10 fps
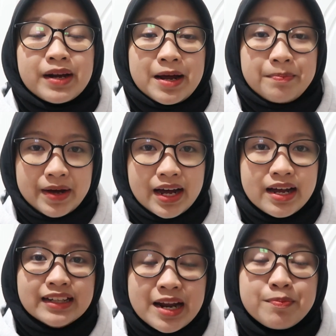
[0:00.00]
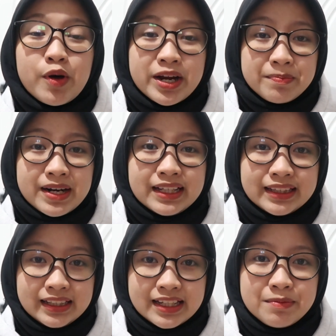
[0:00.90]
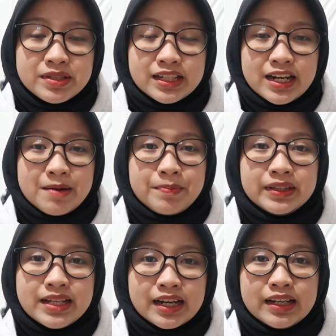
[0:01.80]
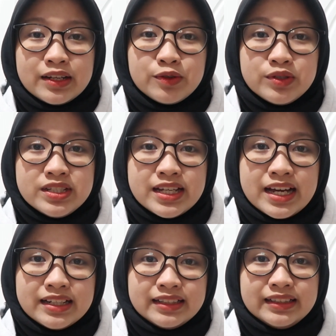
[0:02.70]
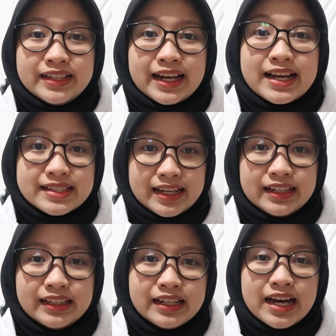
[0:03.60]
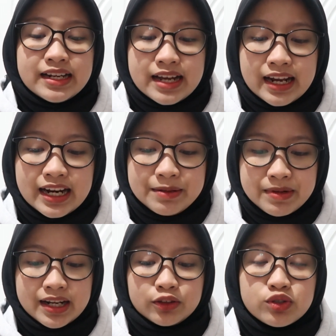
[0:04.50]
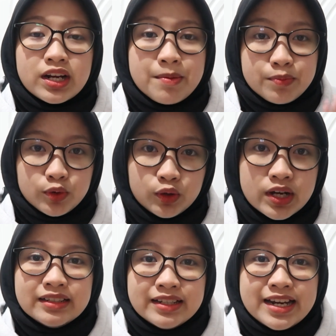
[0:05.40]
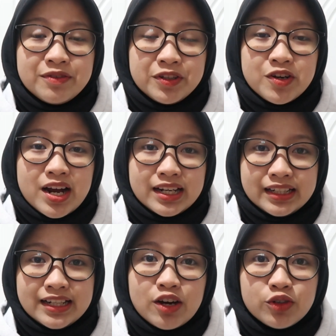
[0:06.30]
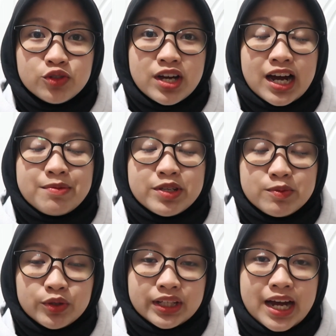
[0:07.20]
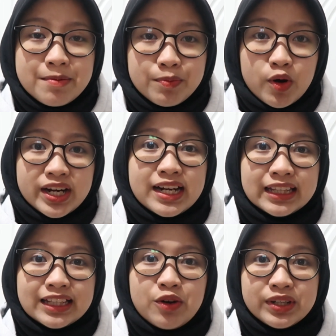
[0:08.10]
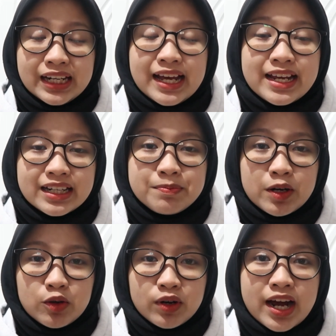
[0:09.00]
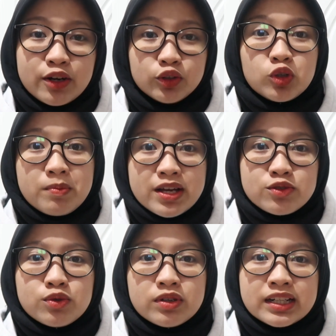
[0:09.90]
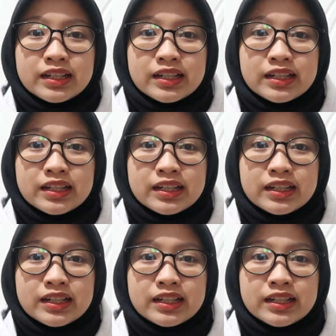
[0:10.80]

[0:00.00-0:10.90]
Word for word: berapa dan poin paling tinggi yang bisa didapat dari ujian YKC ini adalah 560. Dan di video kali ini aku juga akan menyebutkan poin atau nilai yang diperlukan untuk masuk